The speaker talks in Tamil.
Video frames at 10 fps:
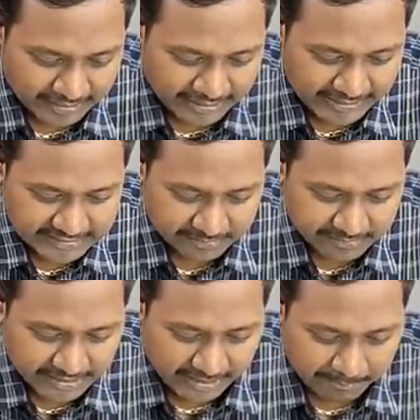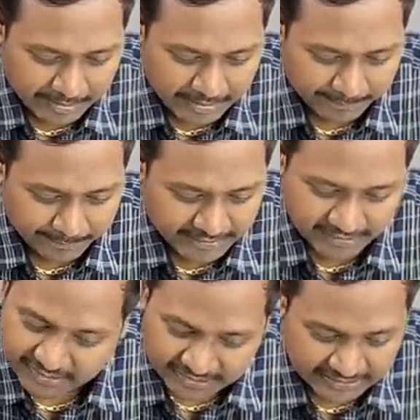ஹாய் தம்பி அம்மா எப்படி
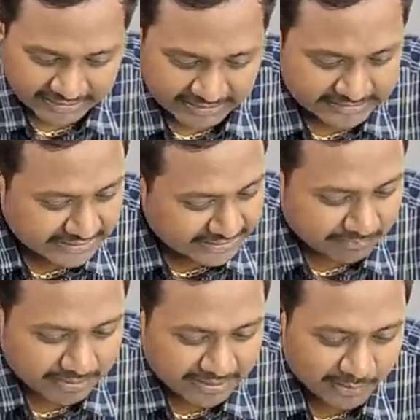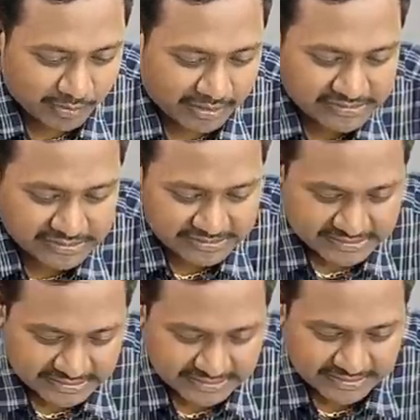இருக்காங்க தங்கமலை யுவராஜ்
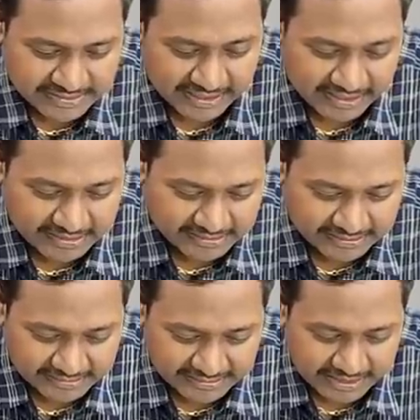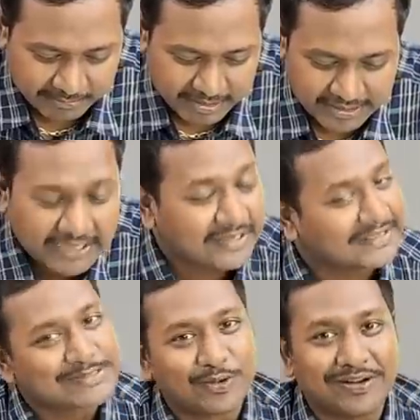சிஸ்டர் நல்லா இருக்காங்க அம்மா
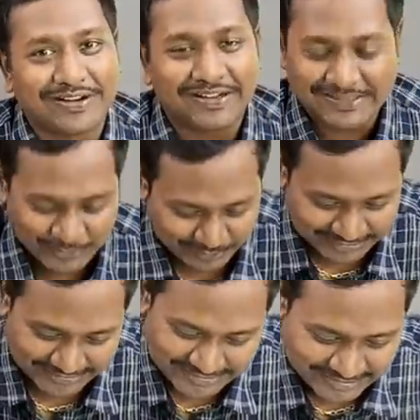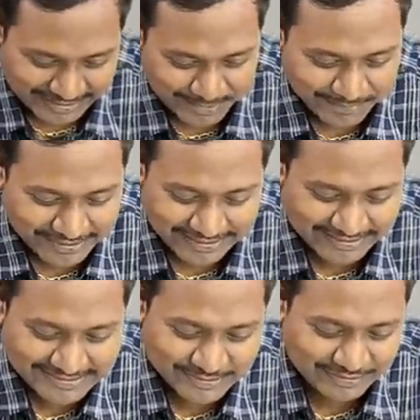கேட்டதாக சொல்கிறேன் சொல்லுங்கள் கண்டிப்பாக
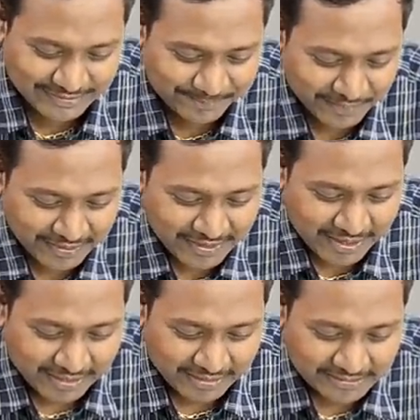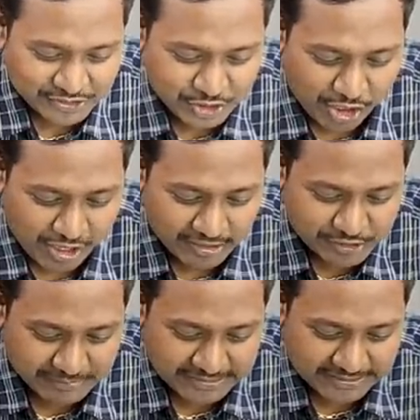கேட்டதாக சொல்கிறேன்
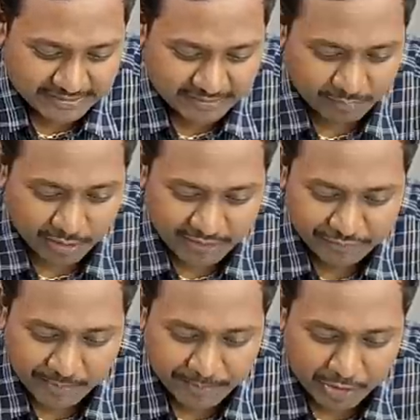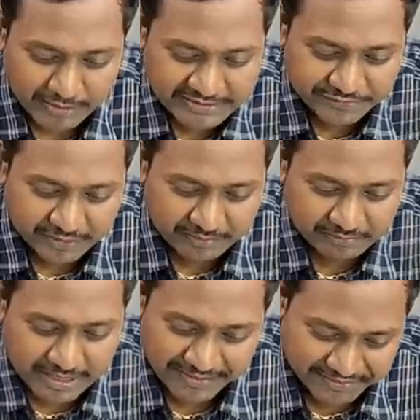ஜார்ஜ் மதன் ஒண்டர்ஃபுல் ப்ராடக்ட்ஸ்
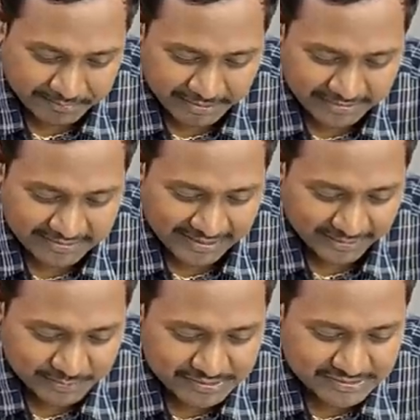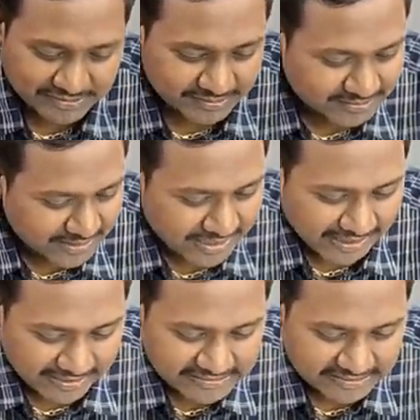ஃப்ரம் ஹைதராபாத் தேங்க்யூ சிஸ்டர்
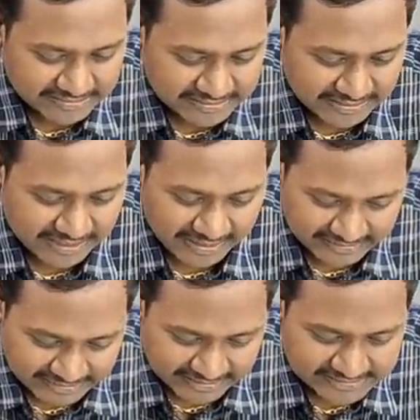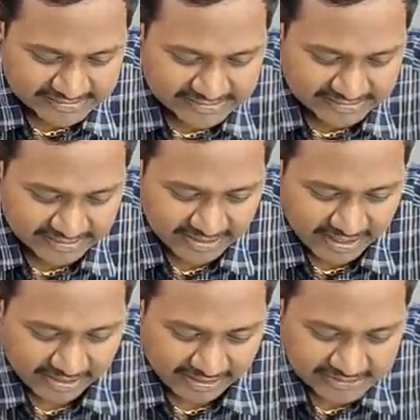ஹாய் சங்கர் ஹாய் இந்திராணி சிஸ்டர்
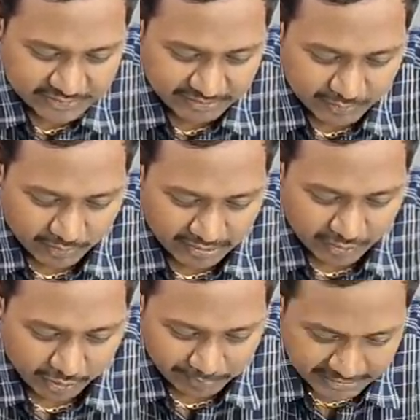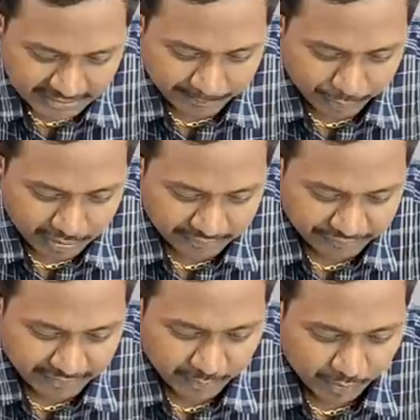லாஸ்ட் வீக் ஒன்லி காட் பிரியாணி பாட்
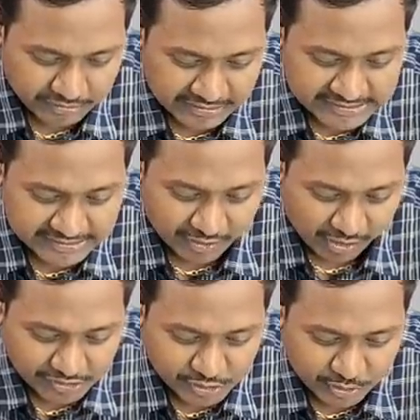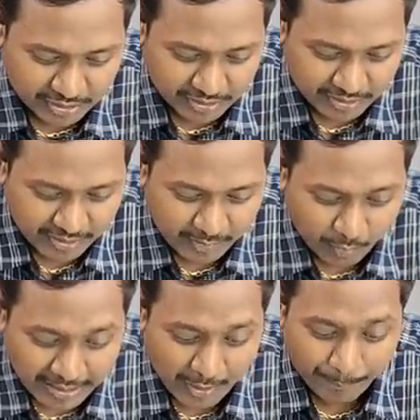இஃப் ஐ நோ திஸ் லான்ச்
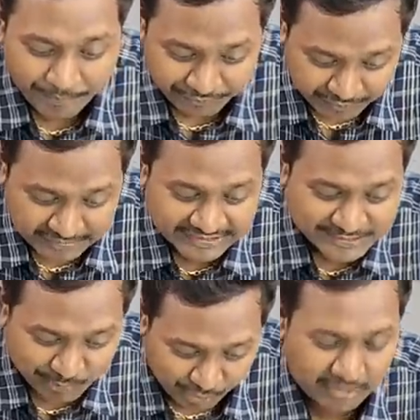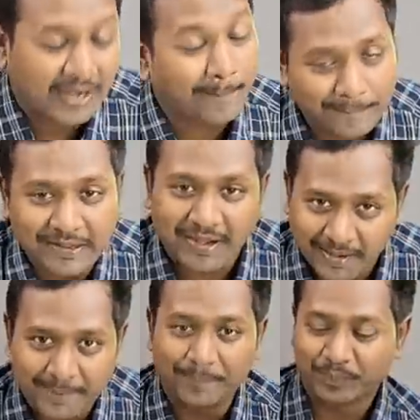வுட் ஹாவ் ப்ரிஃபர் திஸ் மாடல்
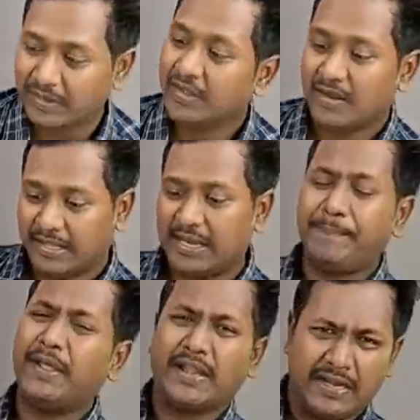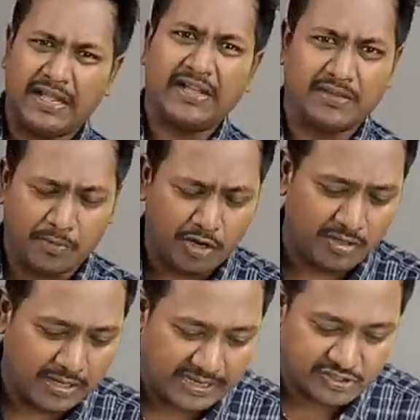அப்படியா நிறைய பேர் கேட்டாங்க இந்த
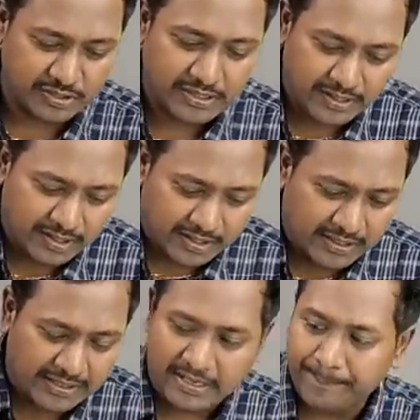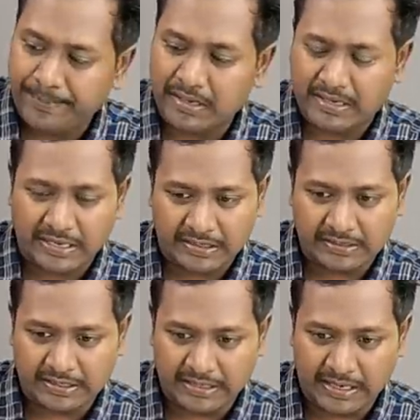மாடல் ஆக்சுவலி நிறைய பேர்
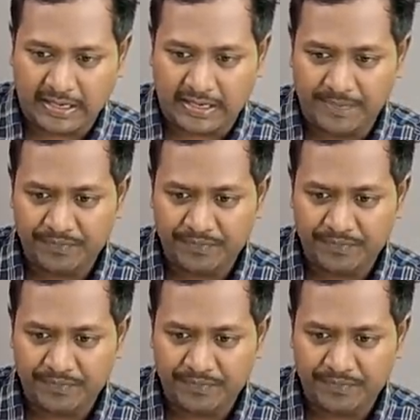கேட்டது என்னென்னா